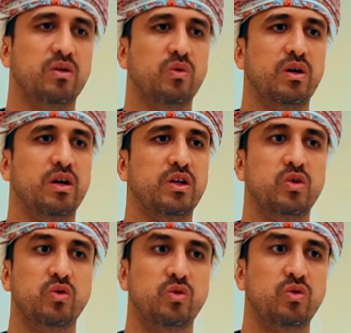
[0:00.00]

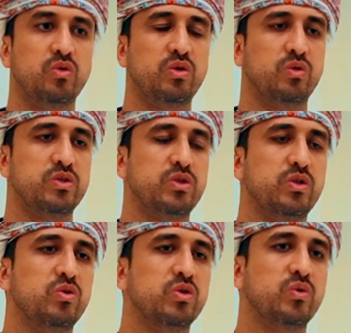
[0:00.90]
والدهون
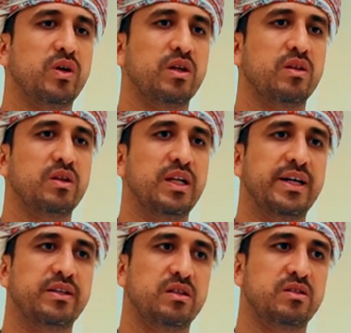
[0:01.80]
والزيوت وأيضا
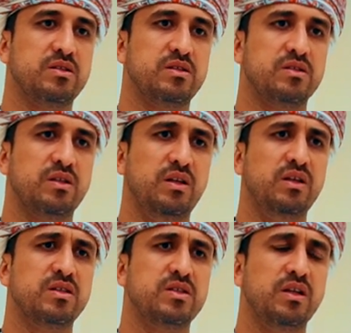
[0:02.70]
العادات
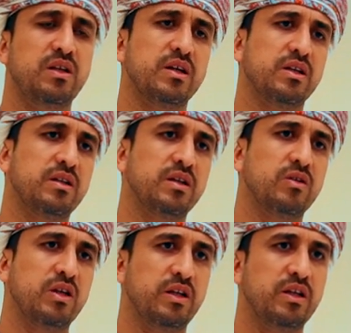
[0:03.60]
الصحية السيئة جدا
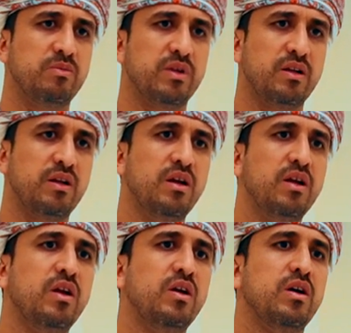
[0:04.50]
واللي هي مثل
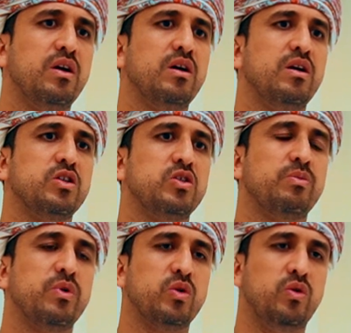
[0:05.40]
آه،
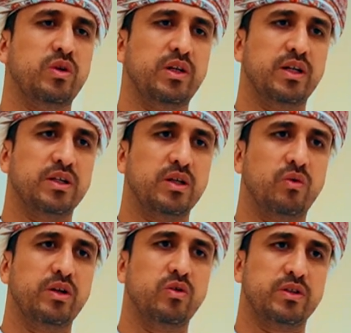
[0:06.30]
شرب الكحوليات
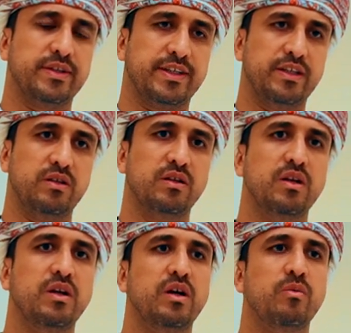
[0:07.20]
أو أنه التدخين
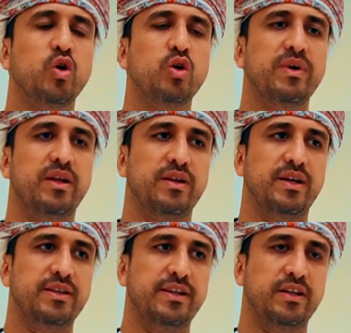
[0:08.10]
مجملا
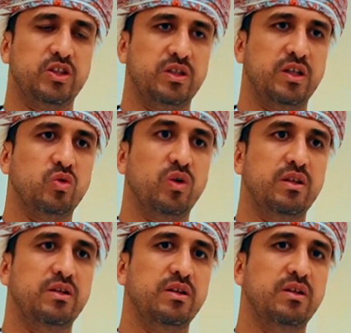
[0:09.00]
هذه الأشياء
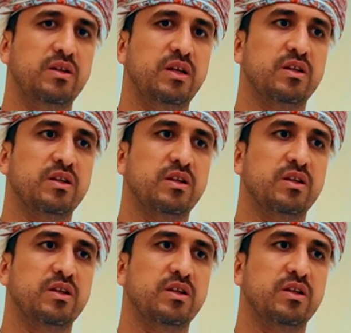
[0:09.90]
تؤدي إلى